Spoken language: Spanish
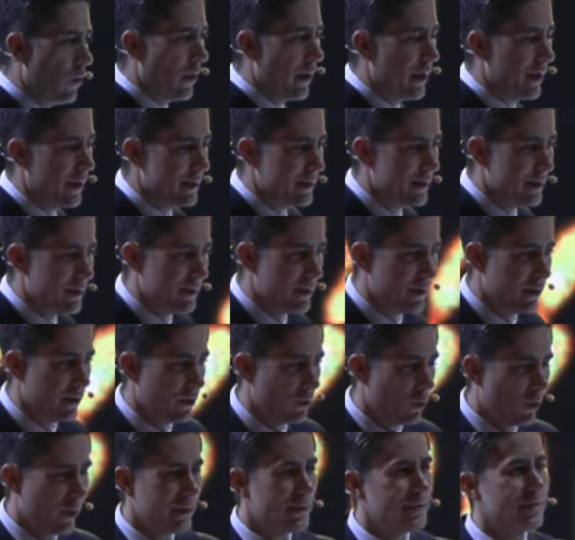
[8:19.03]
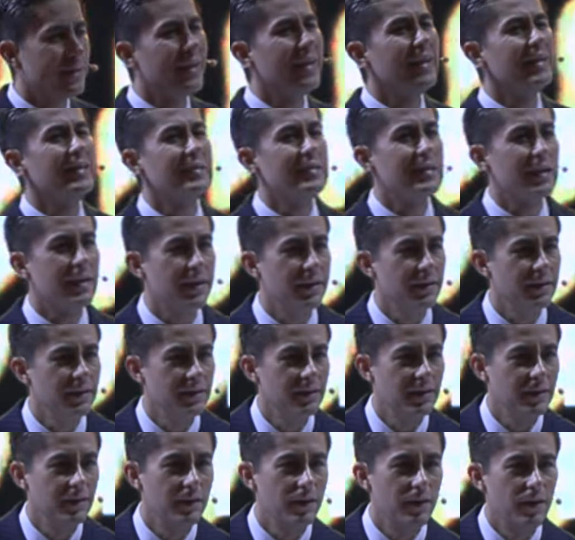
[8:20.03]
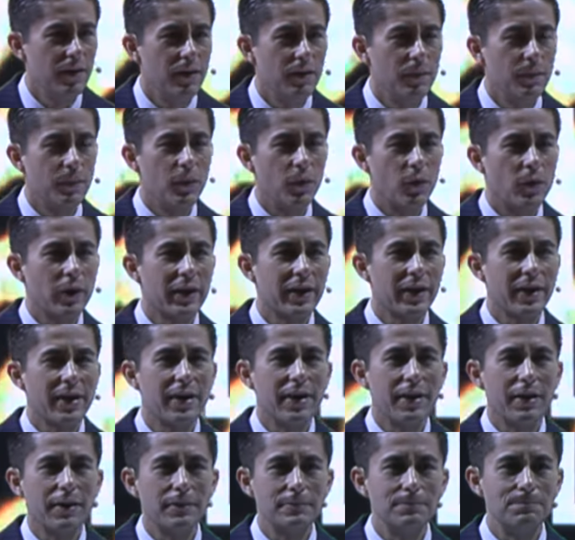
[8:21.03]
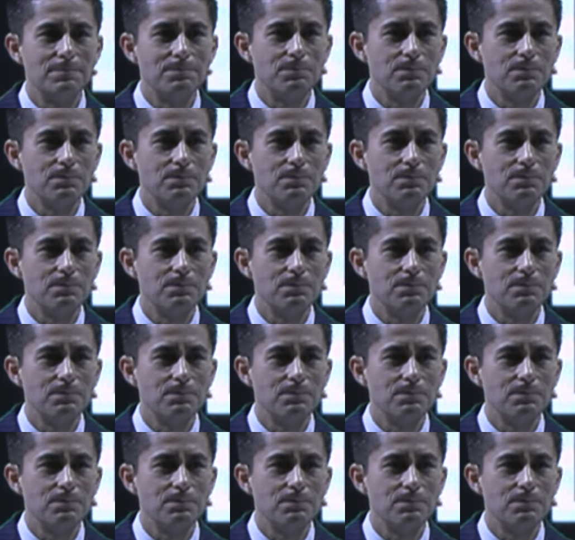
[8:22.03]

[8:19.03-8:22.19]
es, no es triste porque